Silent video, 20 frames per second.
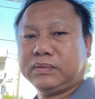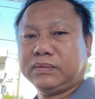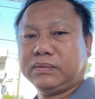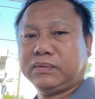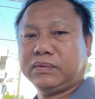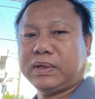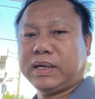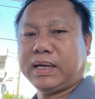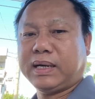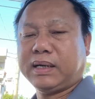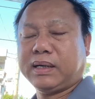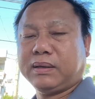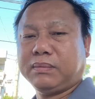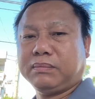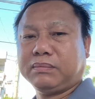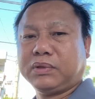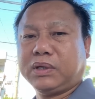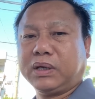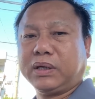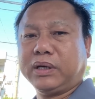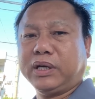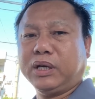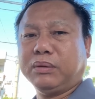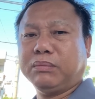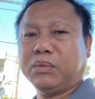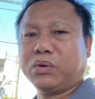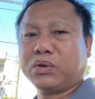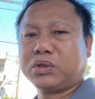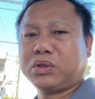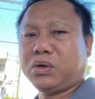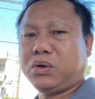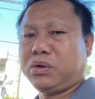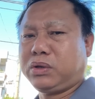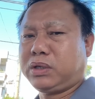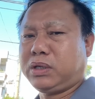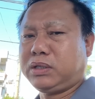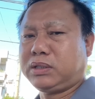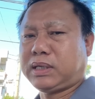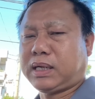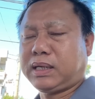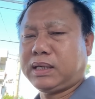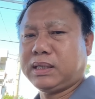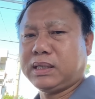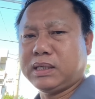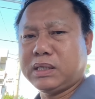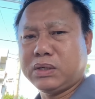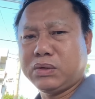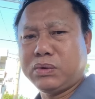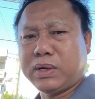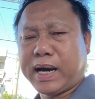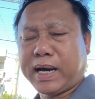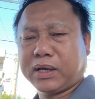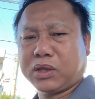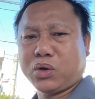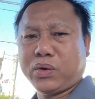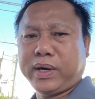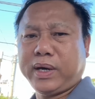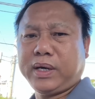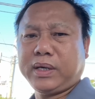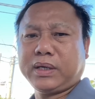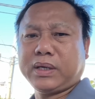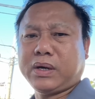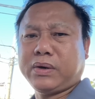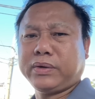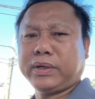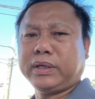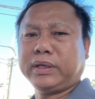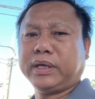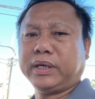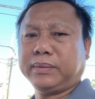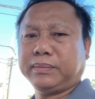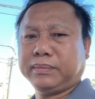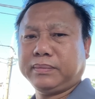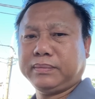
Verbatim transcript: và thực hiện một số chính sách ưu đại thuế cho doanh nghiệp